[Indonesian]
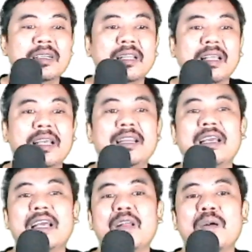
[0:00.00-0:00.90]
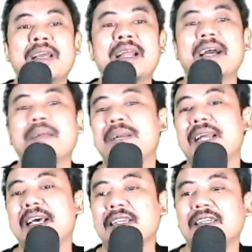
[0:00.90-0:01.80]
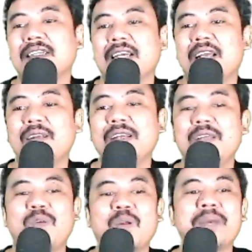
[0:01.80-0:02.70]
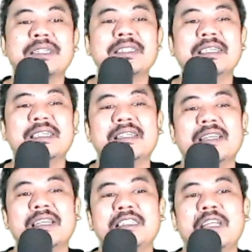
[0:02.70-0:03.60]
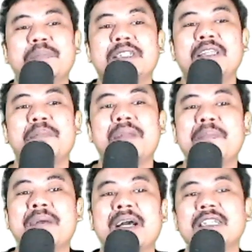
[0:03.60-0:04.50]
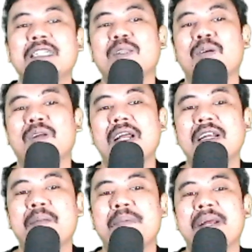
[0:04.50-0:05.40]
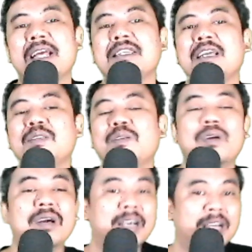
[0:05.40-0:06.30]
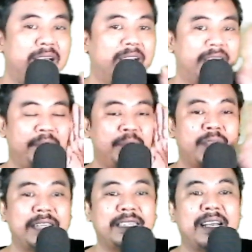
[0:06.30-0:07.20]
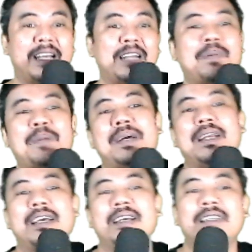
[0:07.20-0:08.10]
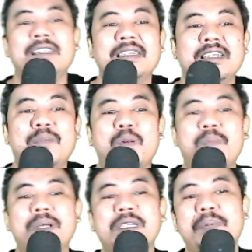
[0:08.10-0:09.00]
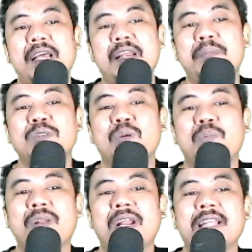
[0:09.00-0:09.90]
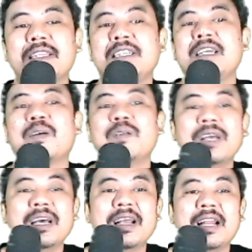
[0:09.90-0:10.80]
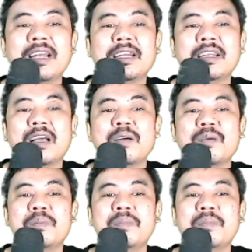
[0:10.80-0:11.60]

nah, ini kalau gerakan penari kalau ini formasi ya setiap titik melambangkan satu orang dan panahnya itu uh, mukanya ngadap kemana Ya formasi penari membentuk pola lantai diagonal, ada yang